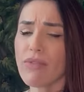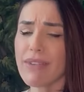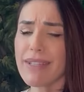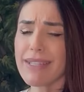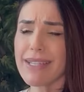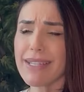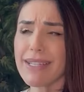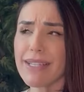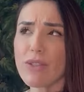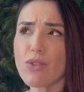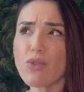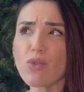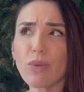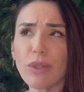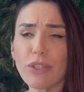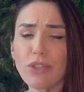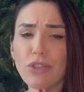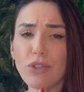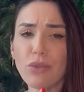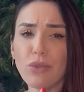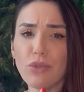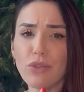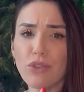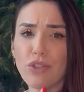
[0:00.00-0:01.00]
vai ser a sua
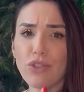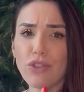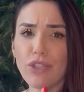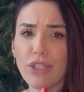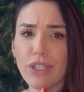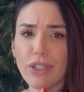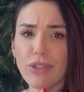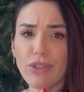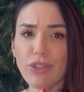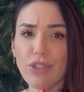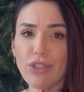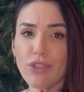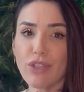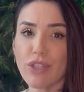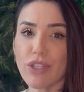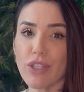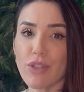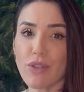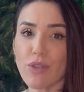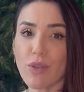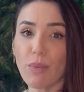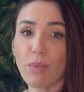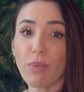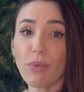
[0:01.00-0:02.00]
atitude diante
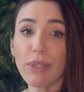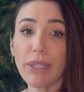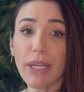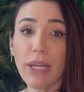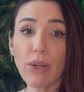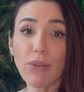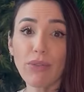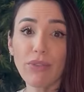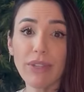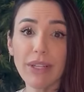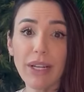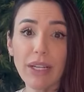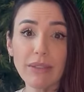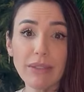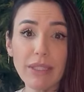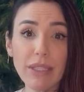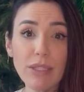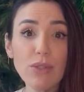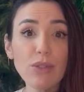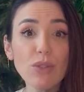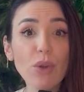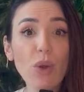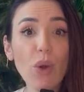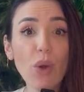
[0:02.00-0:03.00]
disso? Porque no final
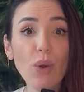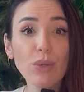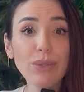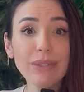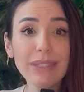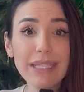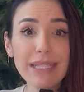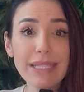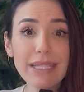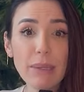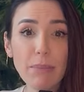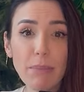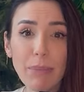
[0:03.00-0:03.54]
das contas, se